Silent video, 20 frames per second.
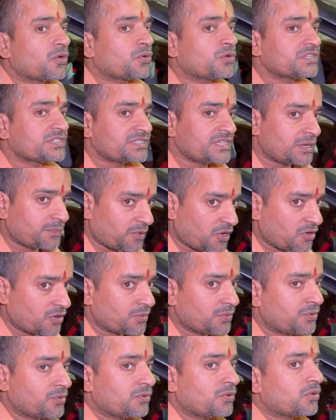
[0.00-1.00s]
और ओरिजिनल
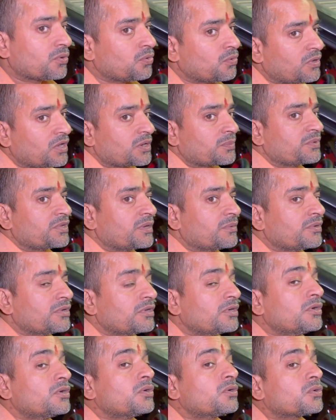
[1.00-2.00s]
पावर विंडो और ओ आर बी एम
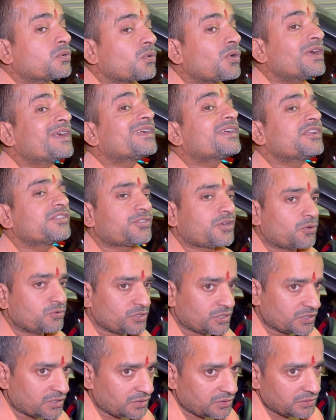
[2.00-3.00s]
ट्वेंटी
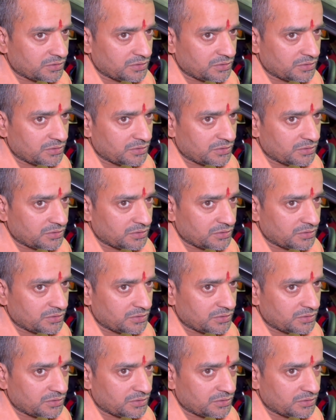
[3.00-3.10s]
थाउजेंड का